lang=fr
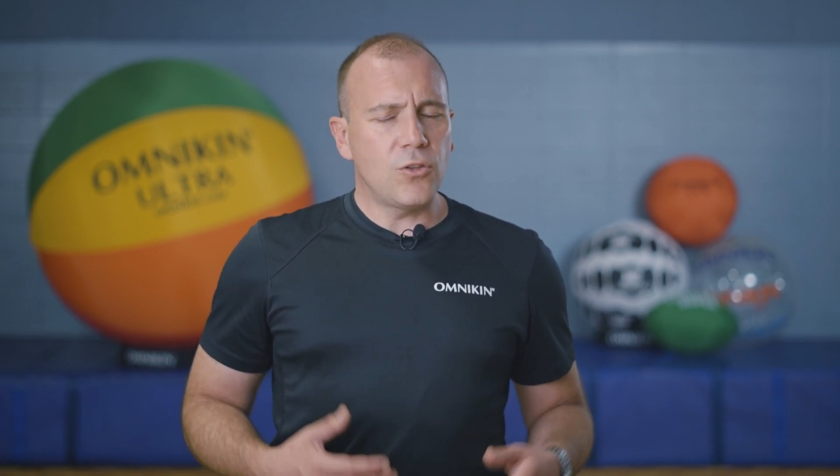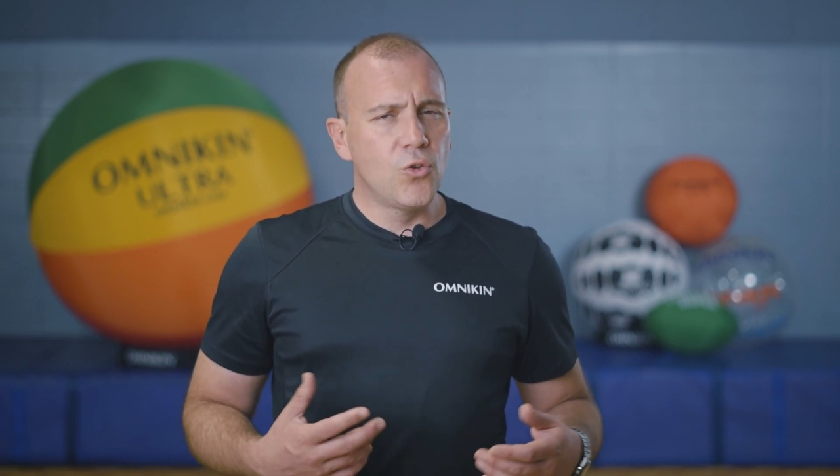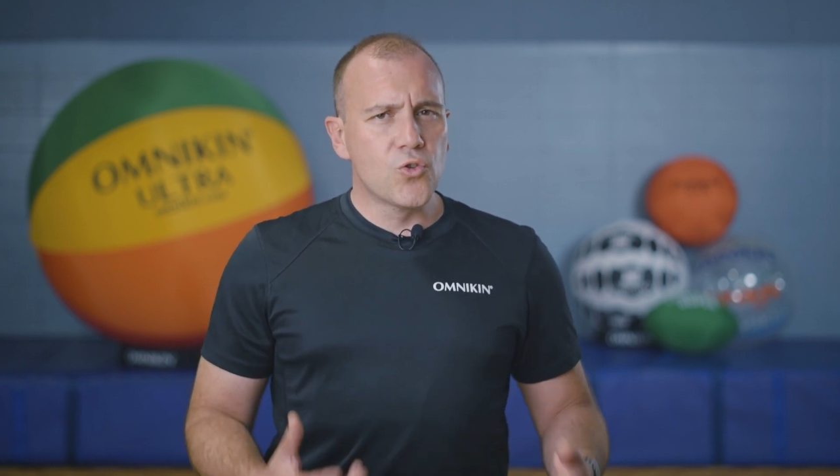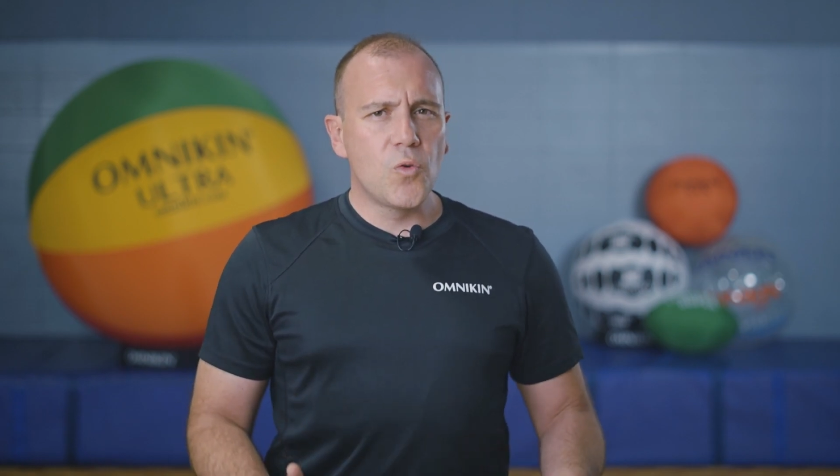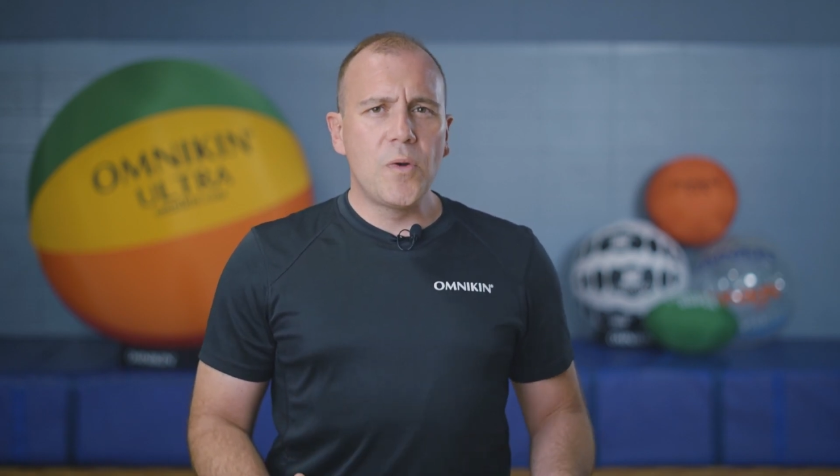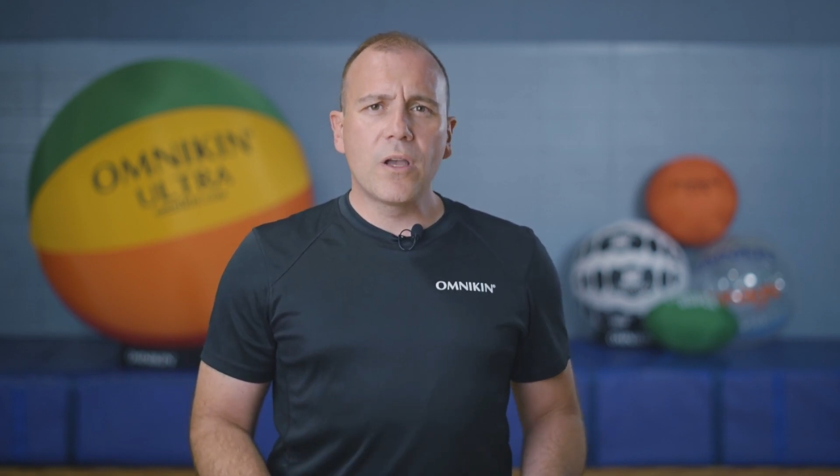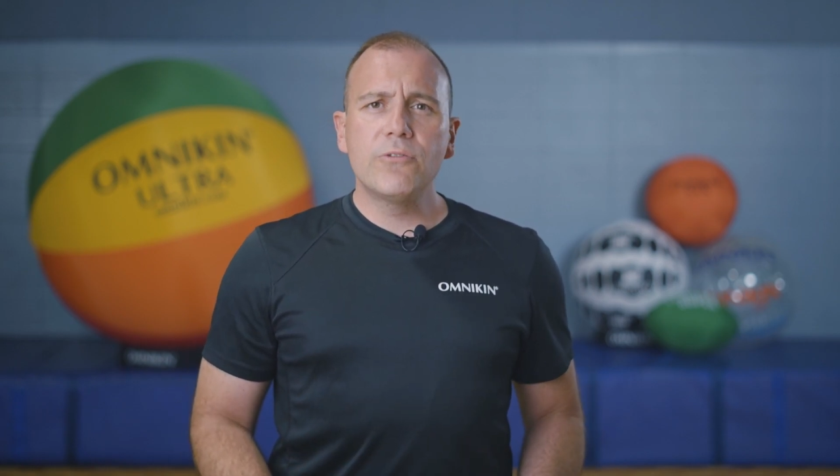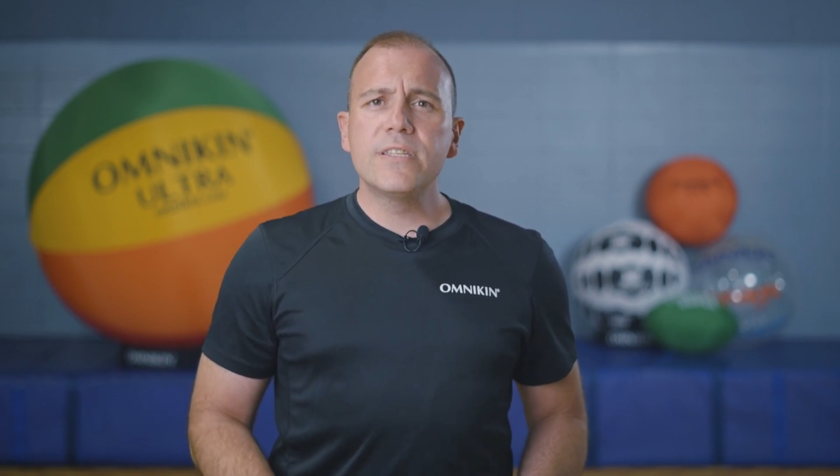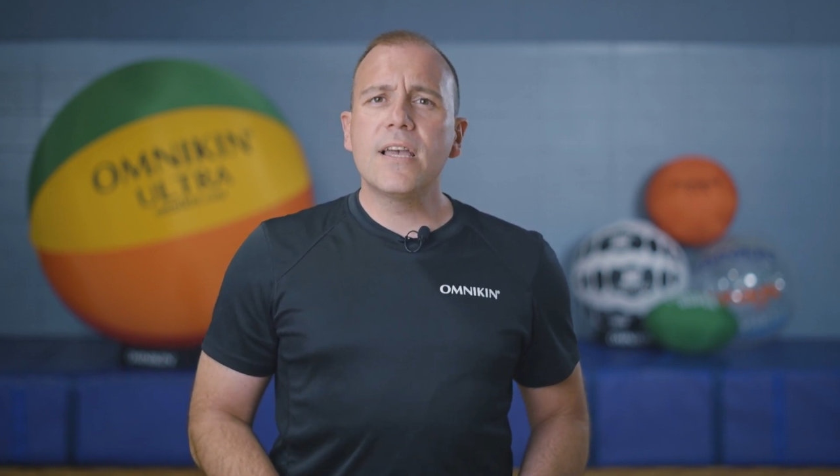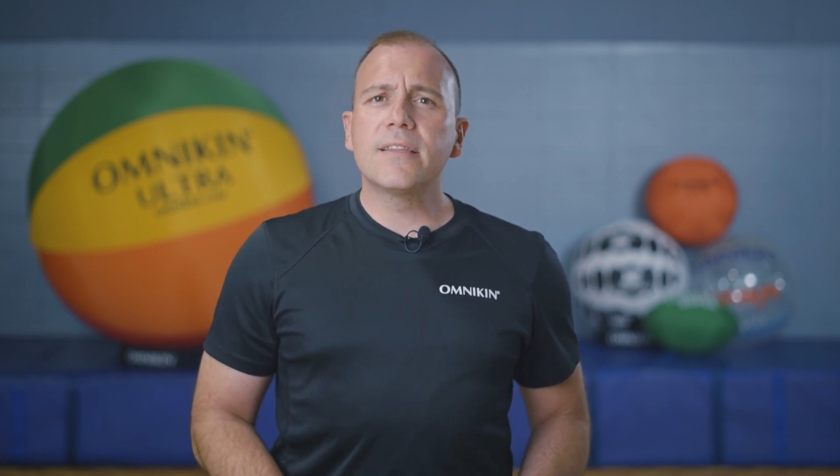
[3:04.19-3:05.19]
toujours pas
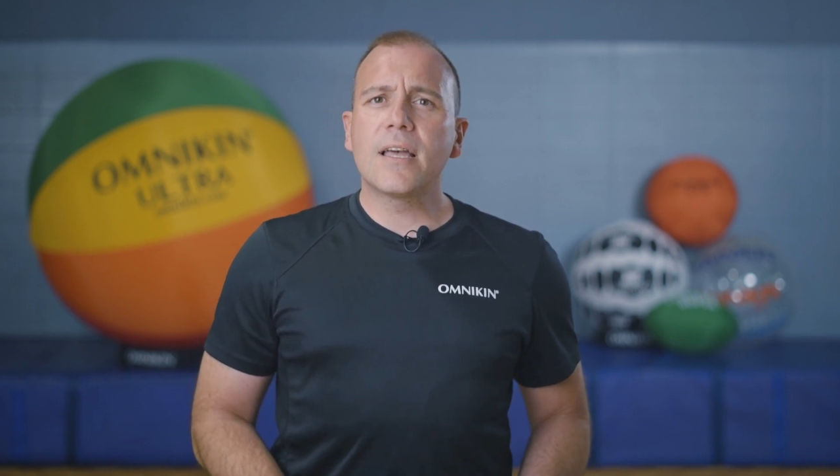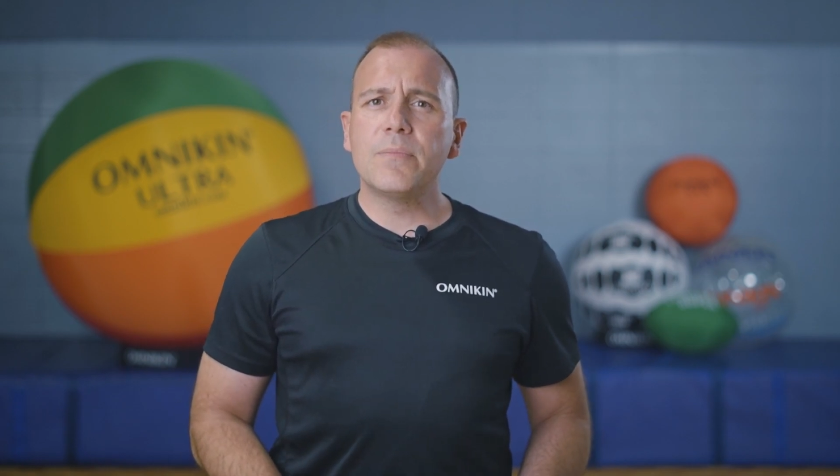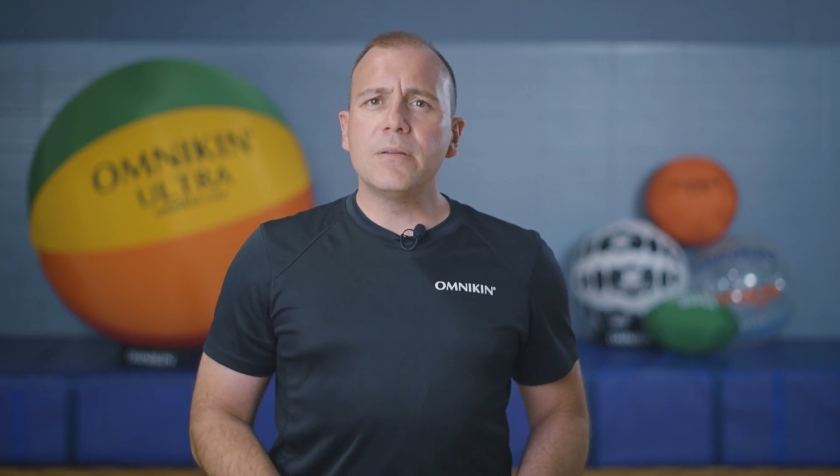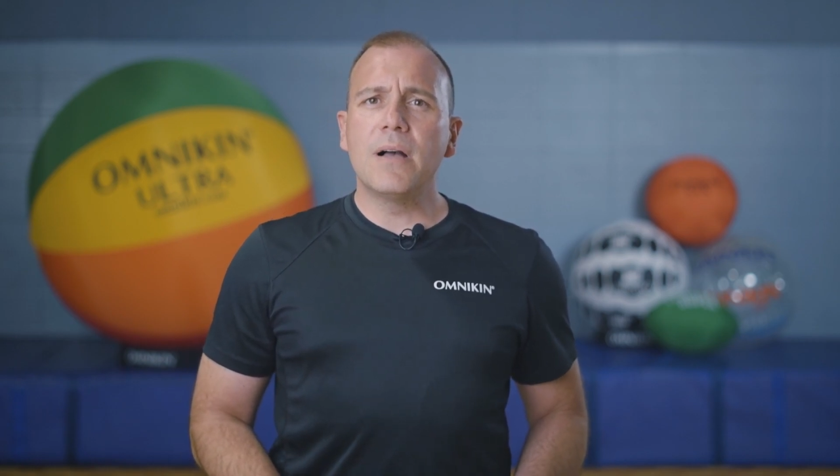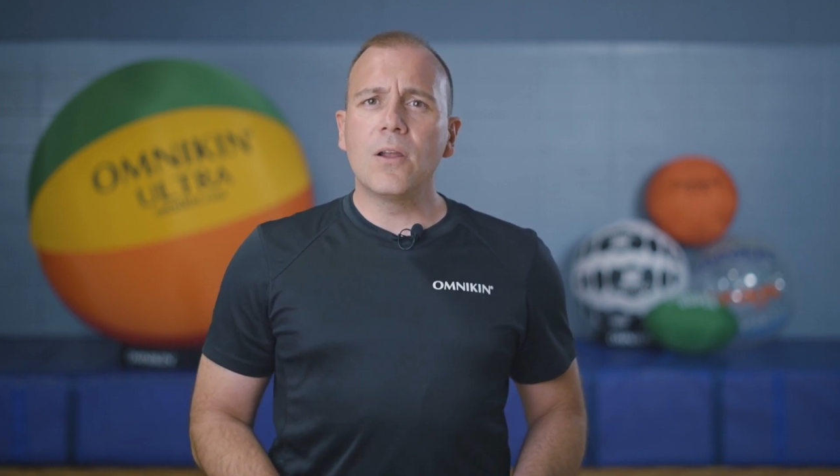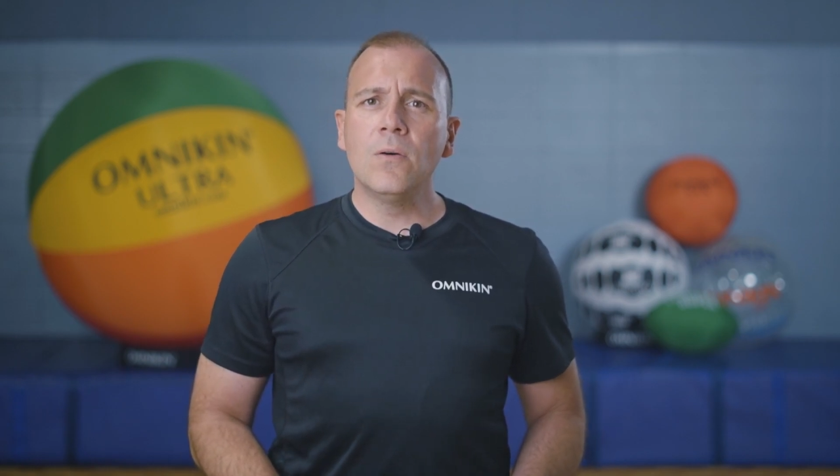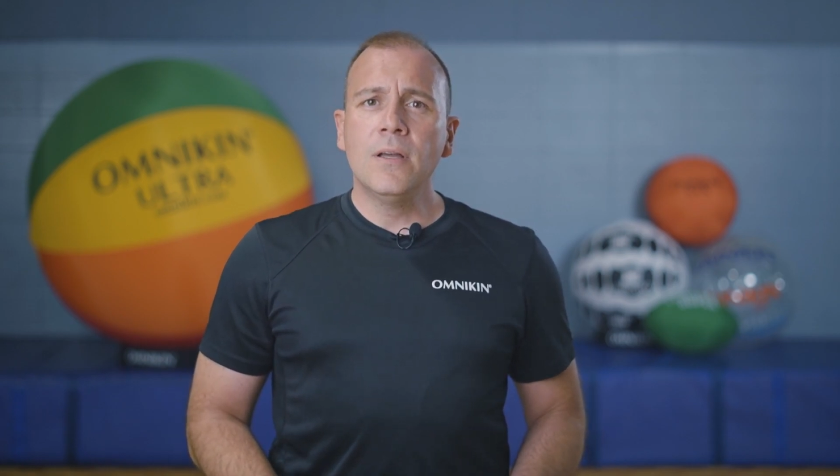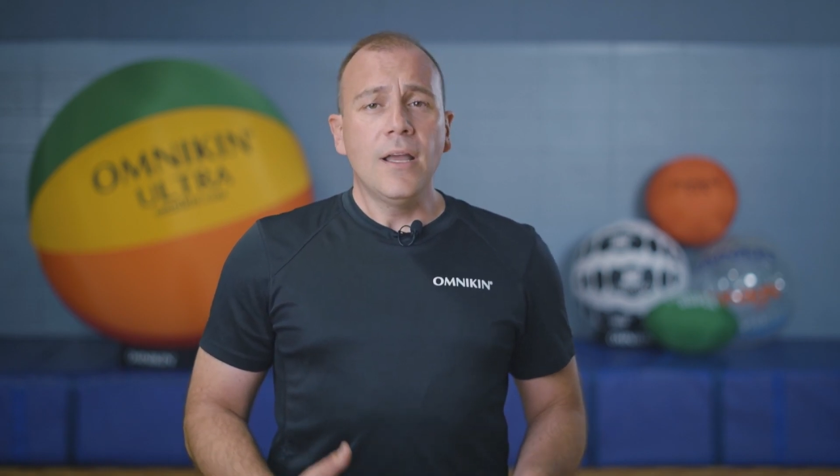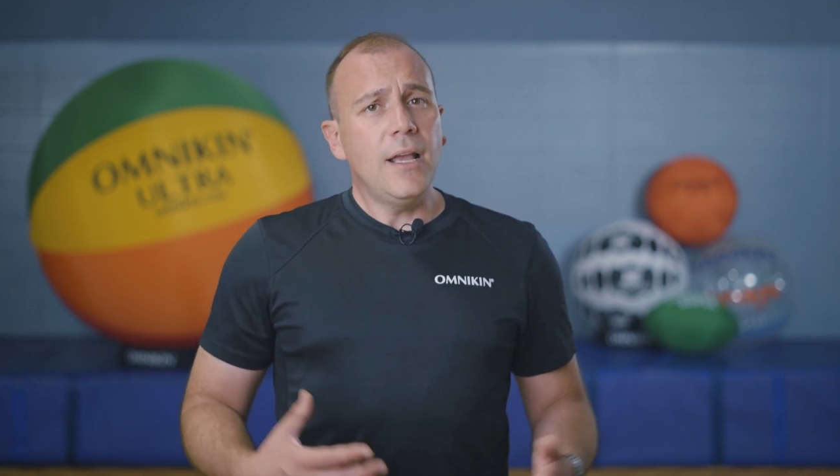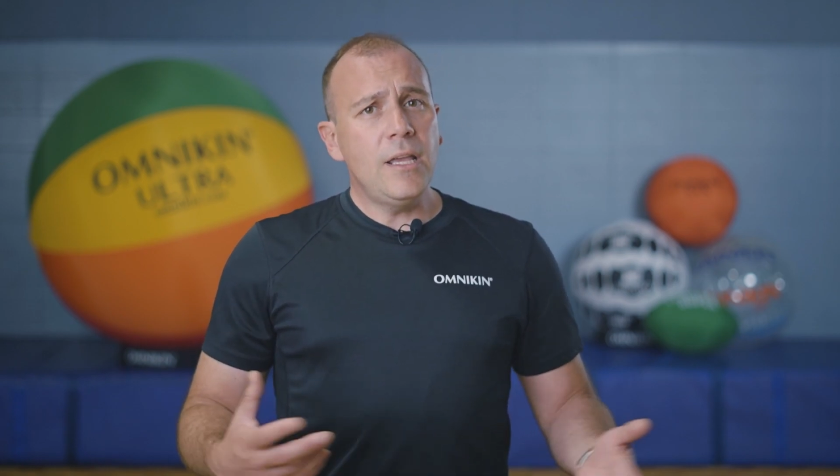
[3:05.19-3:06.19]
réussi à attraper le ballon,
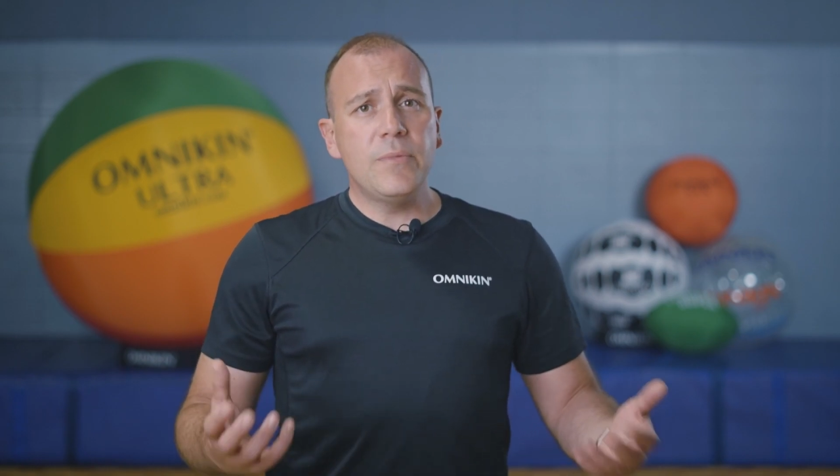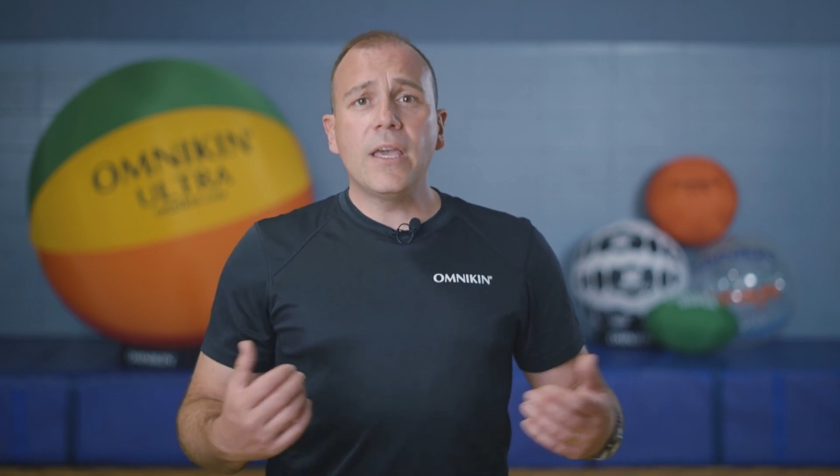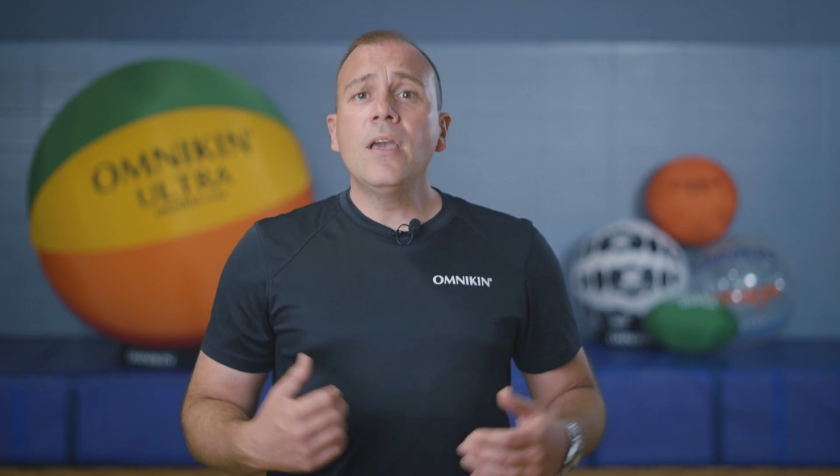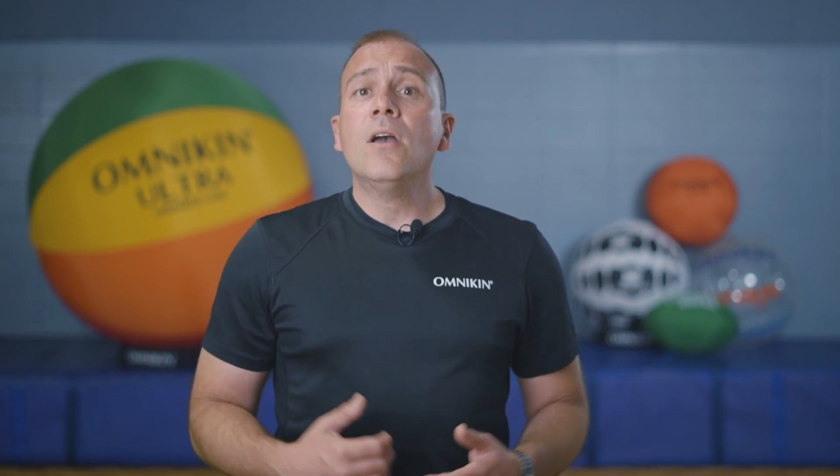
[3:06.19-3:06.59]
eh bien,